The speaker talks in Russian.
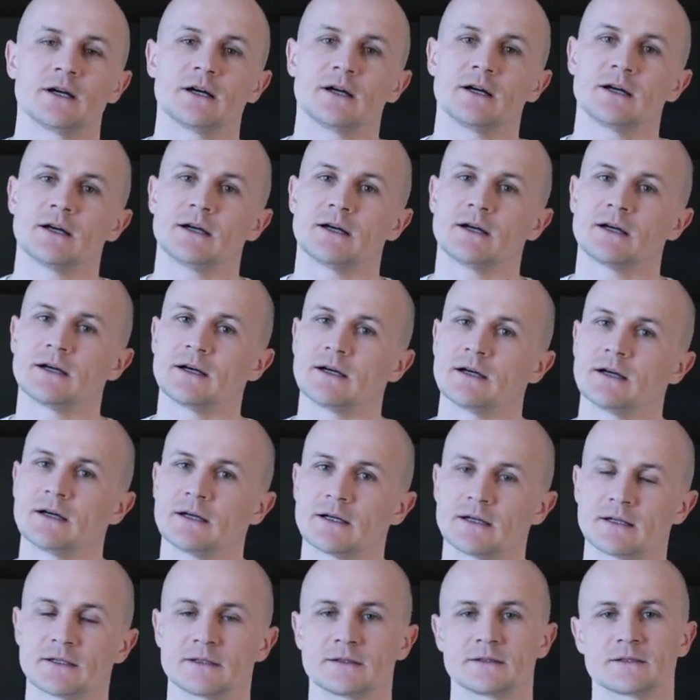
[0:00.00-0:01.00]

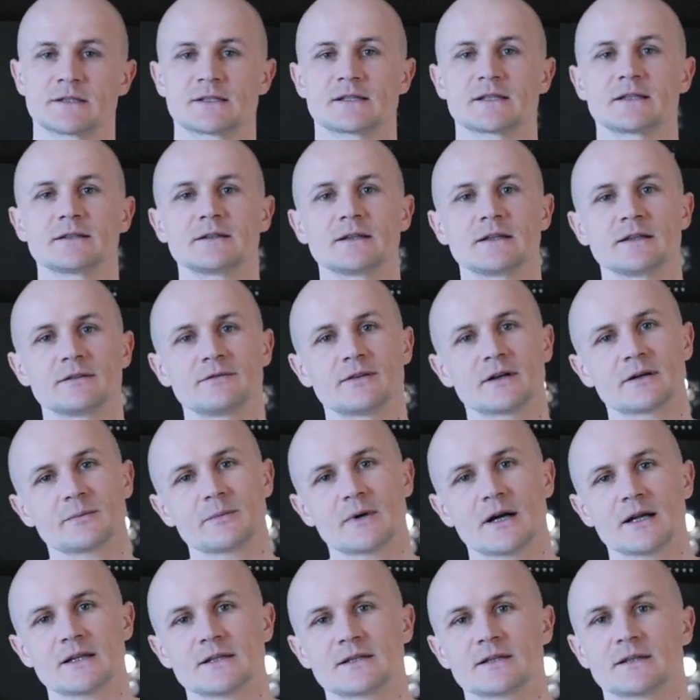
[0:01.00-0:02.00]
а, ценной
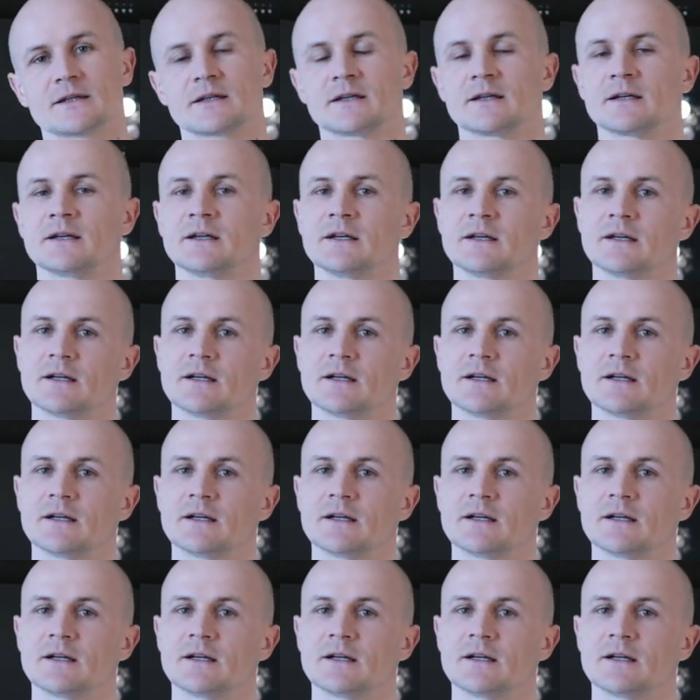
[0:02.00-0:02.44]
информации,